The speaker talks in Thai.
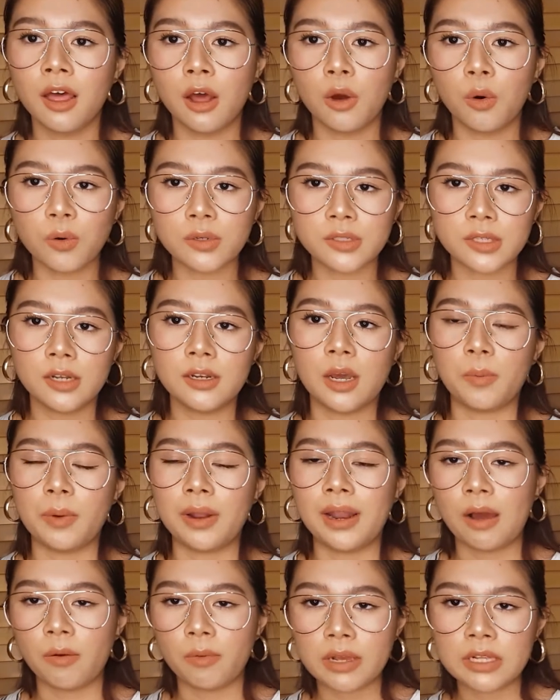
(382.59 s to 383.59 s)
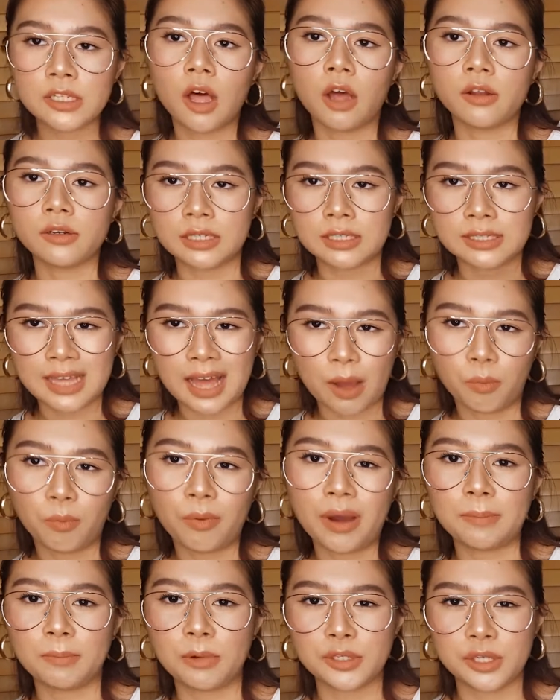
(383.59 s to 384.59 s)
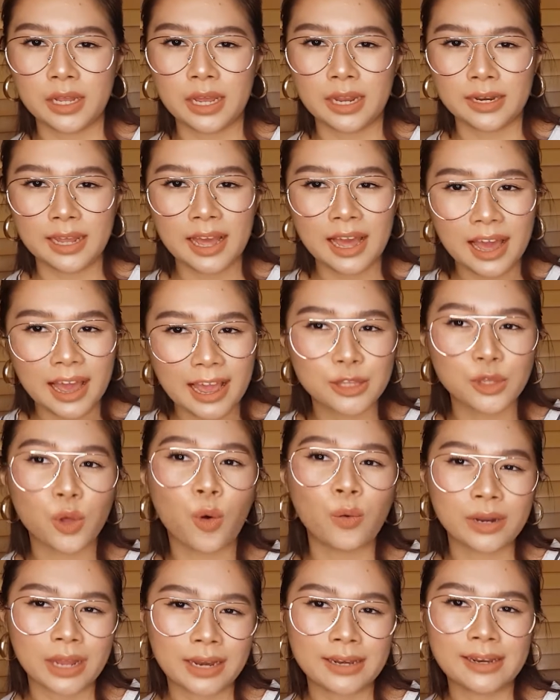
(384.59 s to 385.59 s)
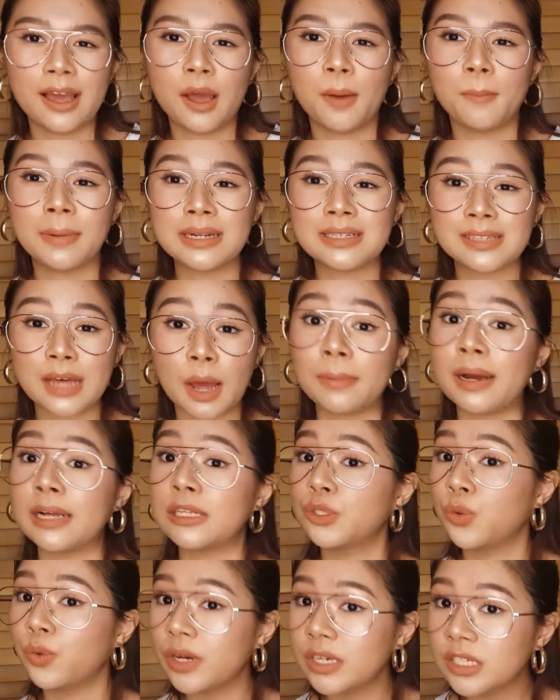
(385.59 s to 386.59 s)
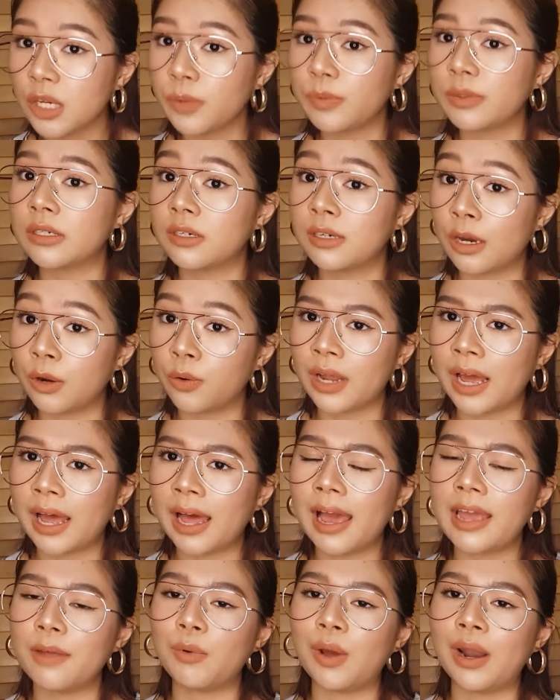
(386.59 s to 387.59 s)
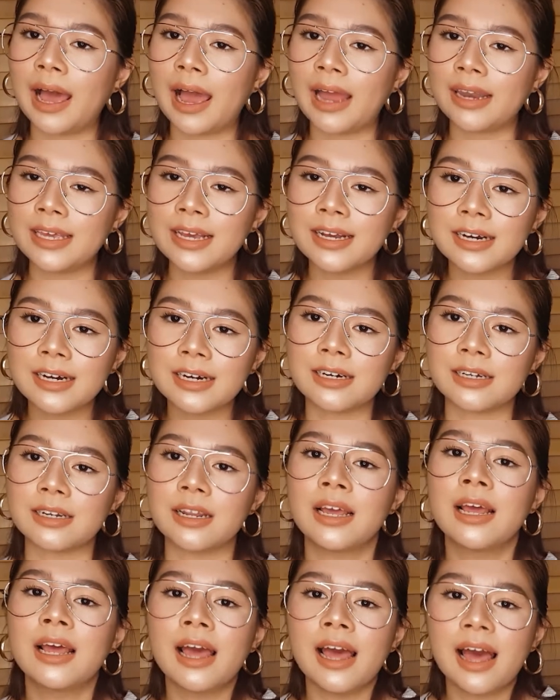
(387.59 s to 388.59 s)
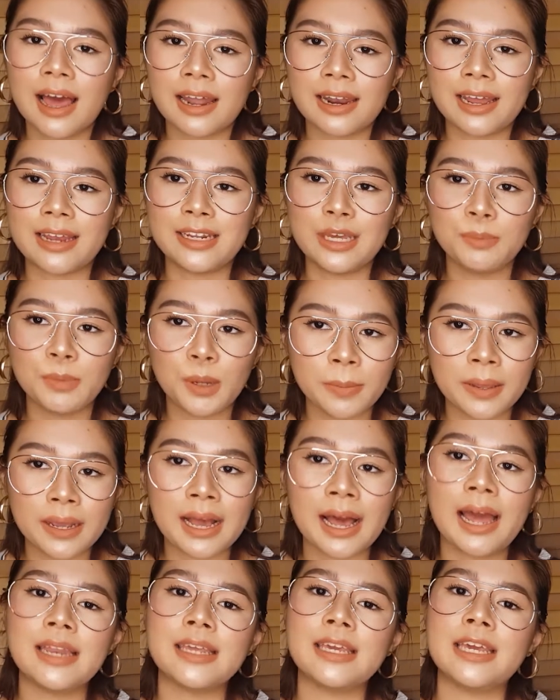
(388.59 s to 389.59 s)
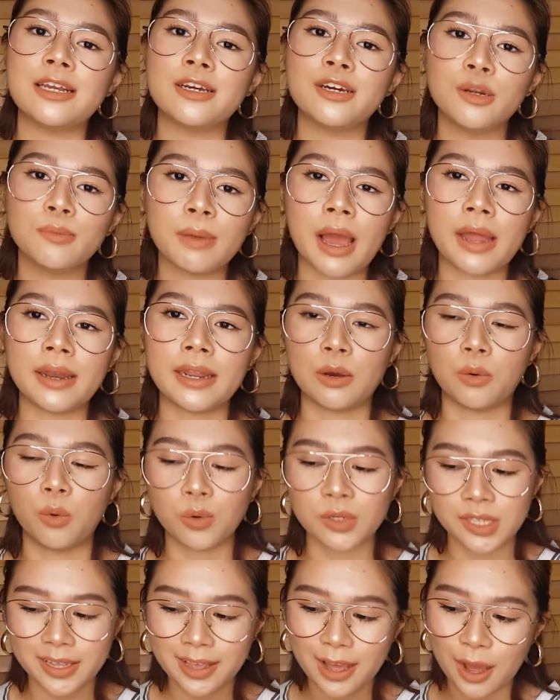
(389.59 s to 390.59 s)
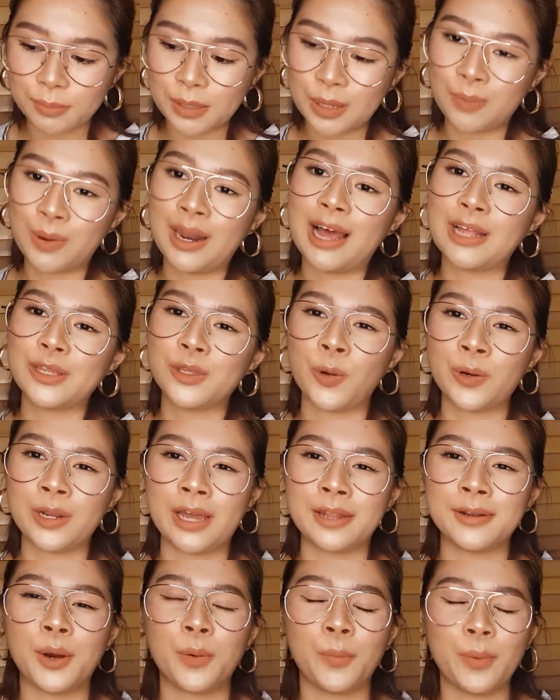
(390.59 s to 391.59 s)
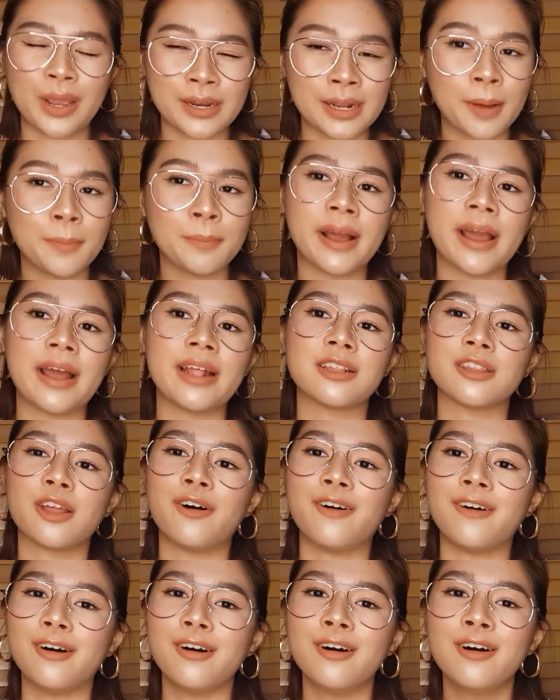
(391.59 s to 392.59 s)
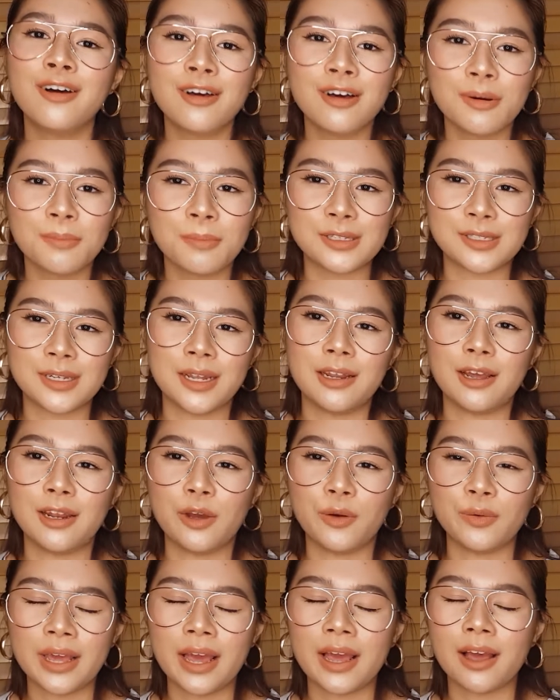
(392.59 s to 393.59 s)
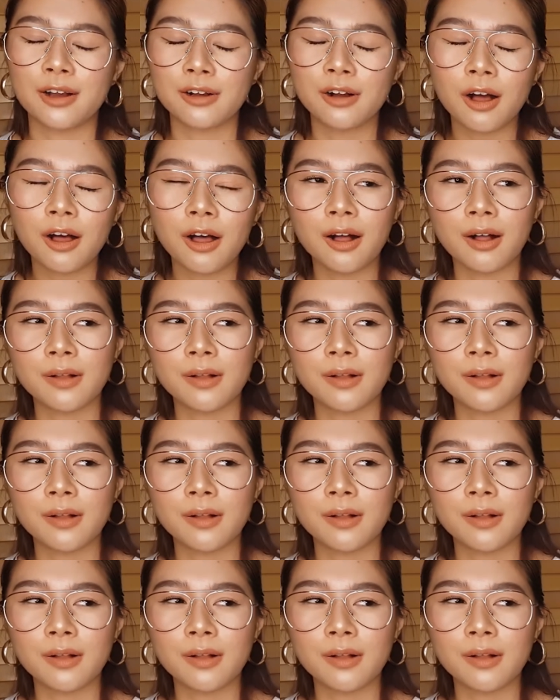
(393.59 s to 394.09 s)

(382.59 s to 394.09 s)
อุ๊กจะเหลือเวลาไว้ สองถึงสาม วันเพราะฉะนั้นเนี่ยไอ้ตรงนั้นเนี่ยมันสามารถช่วยชีวิตเราได้เวลาที่เกิดอะไรที่มันไม่คาดคิดขึ้นมาเนี่ยอุ๊กจะยังมีเวลาตรงนั้นเอาไว้ทำงานต่อเพราะฉะนั้นแล้วเนี่ยก็